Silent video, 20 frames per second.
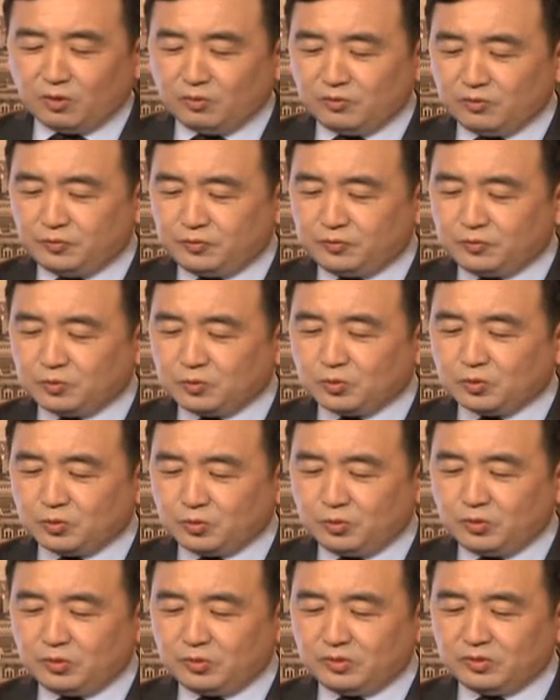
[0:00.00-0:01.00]
够服
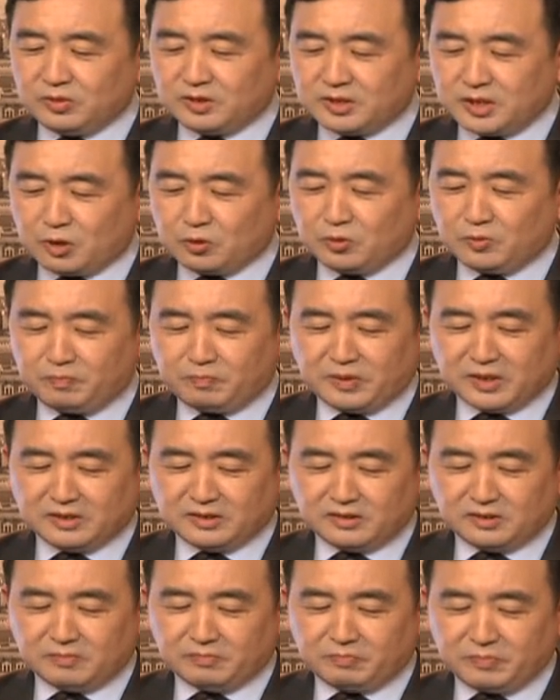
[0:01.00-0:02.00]
务于教育
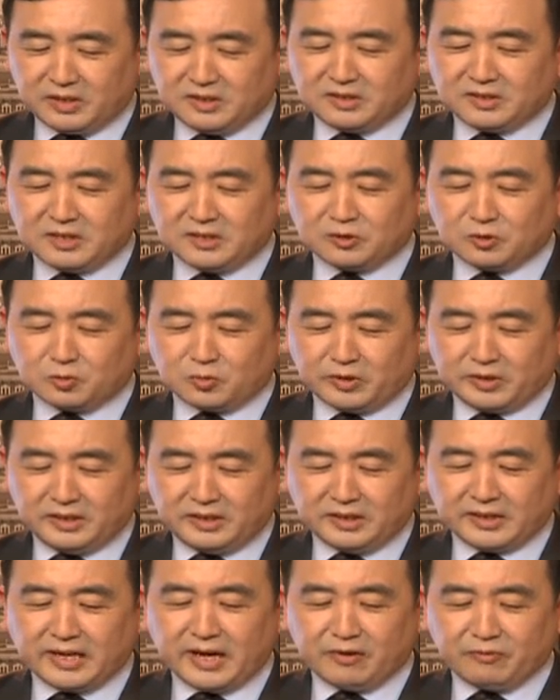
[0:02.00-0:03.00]
本身所
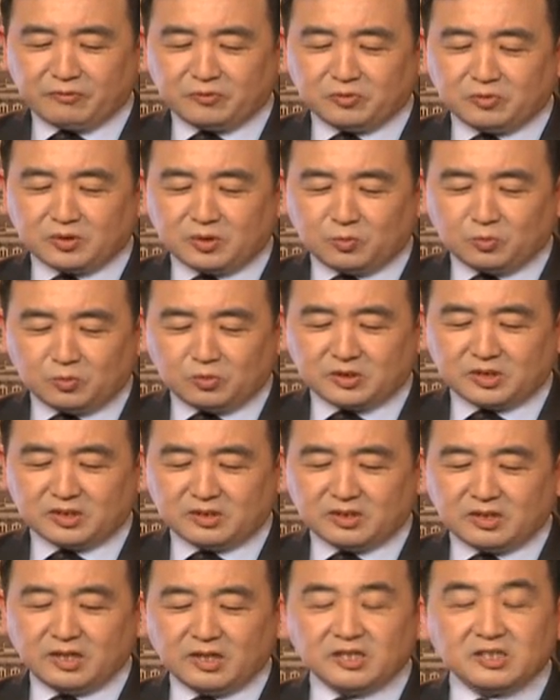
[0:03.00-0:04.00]
应该服务的物质
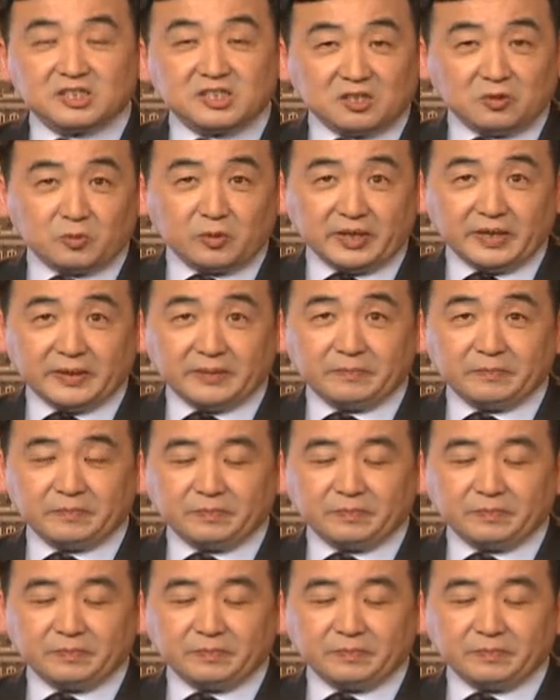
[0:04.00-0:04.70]
社会。